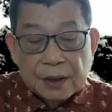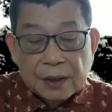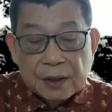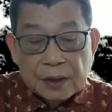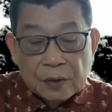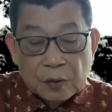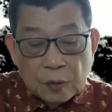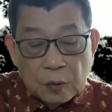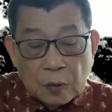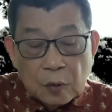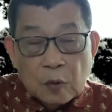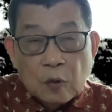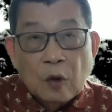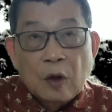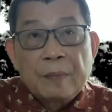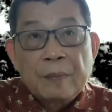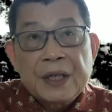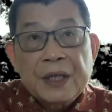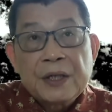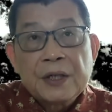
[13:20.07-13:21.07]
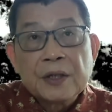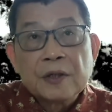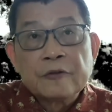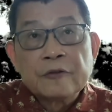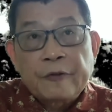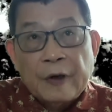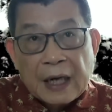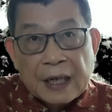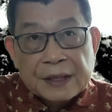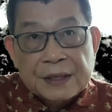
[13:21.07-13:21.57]
如果没有
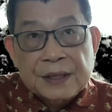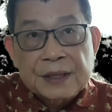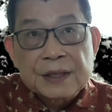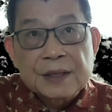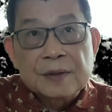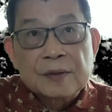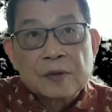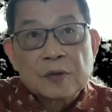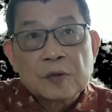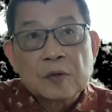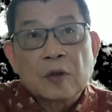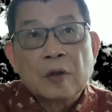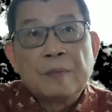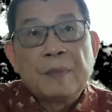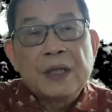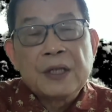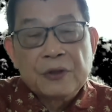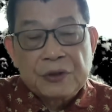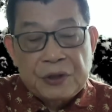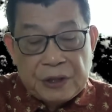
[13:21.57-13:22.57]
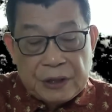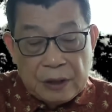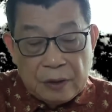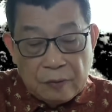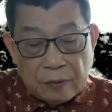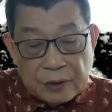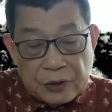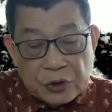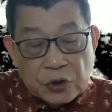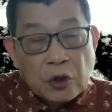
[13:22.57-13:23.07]
法治，如果没有
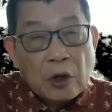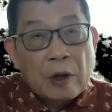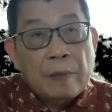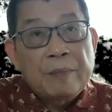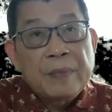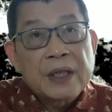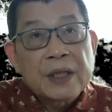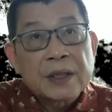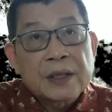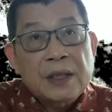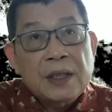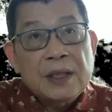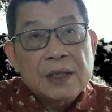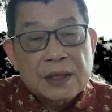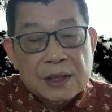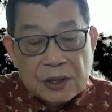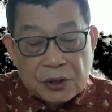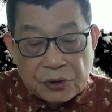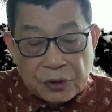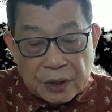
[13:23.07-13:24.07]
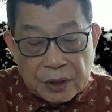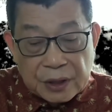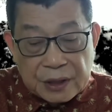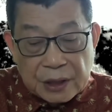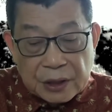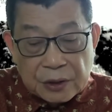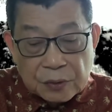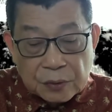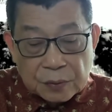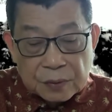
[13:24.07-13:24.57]
新闻传媒的地势权的
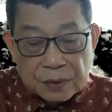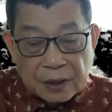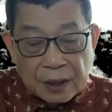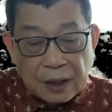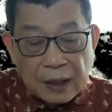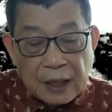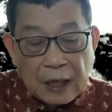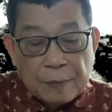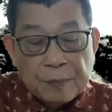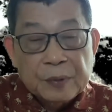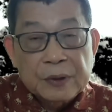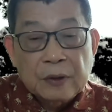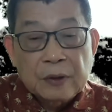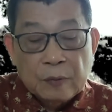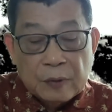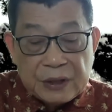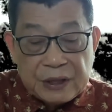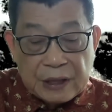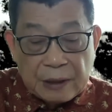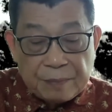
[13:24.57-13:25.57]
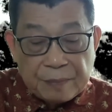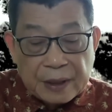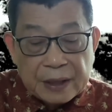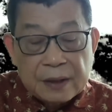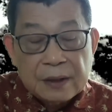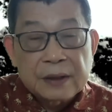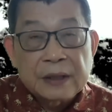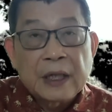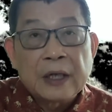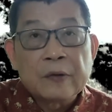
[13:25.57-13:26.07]
监督，特朗普的文件
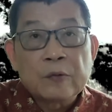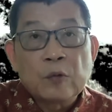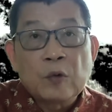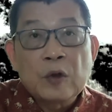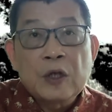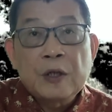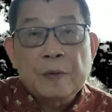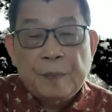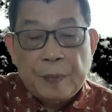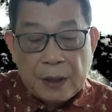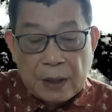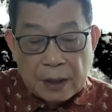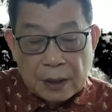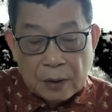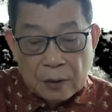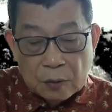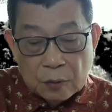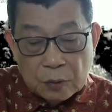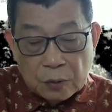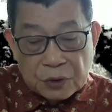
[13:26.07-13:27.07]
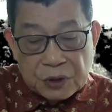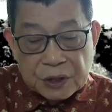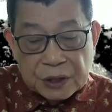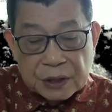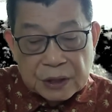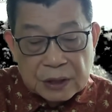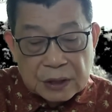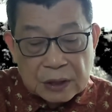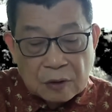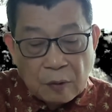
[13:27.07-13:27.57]
门也未必能如
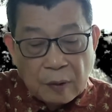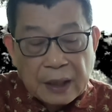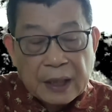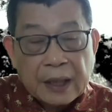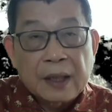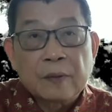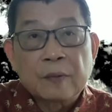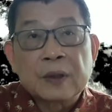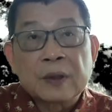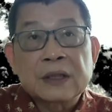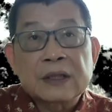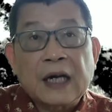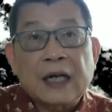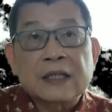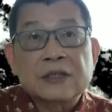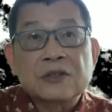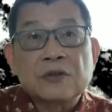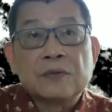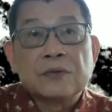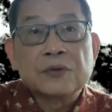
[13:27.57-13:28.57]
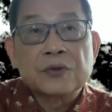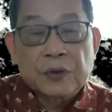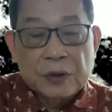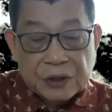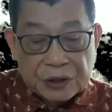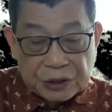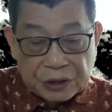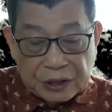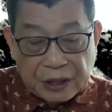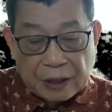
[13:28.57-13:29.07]
此之快为大众所
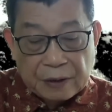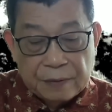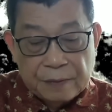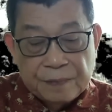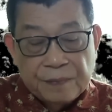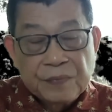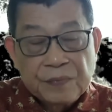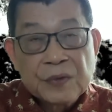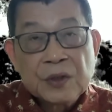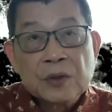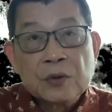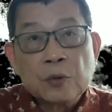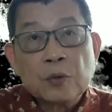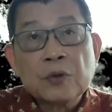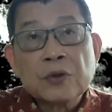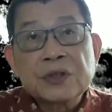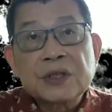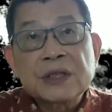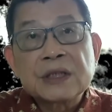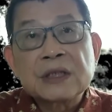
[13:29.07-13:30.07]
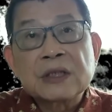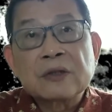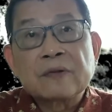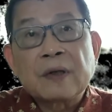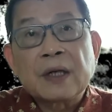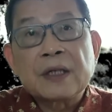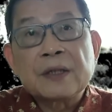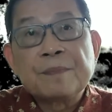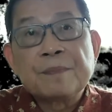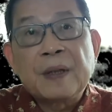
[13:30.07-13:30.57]
知晓，如此之
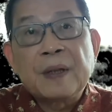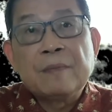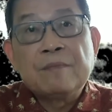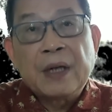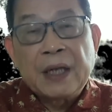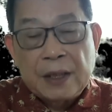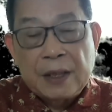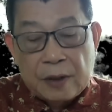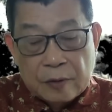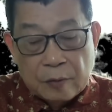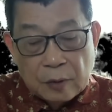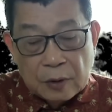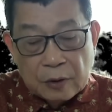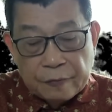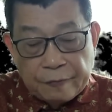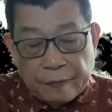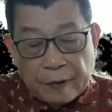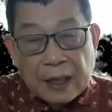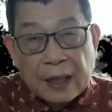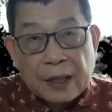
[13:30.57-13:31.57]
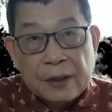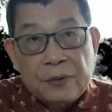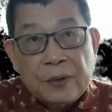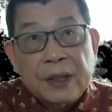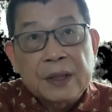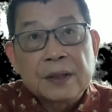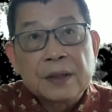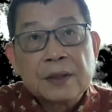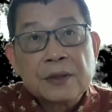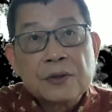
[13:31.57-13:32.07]
快被美国的法
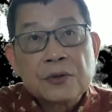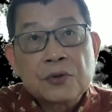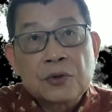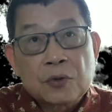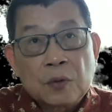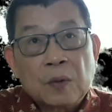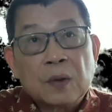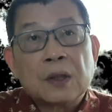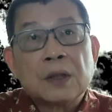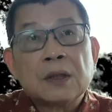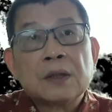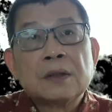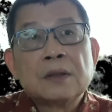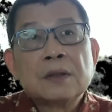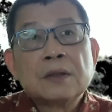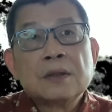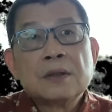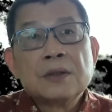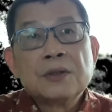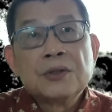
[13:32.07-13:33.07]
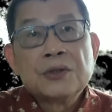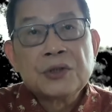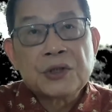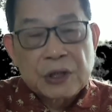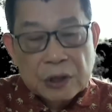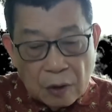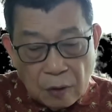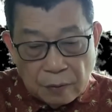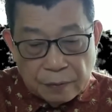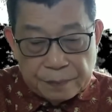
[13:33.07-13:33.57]
院所指控。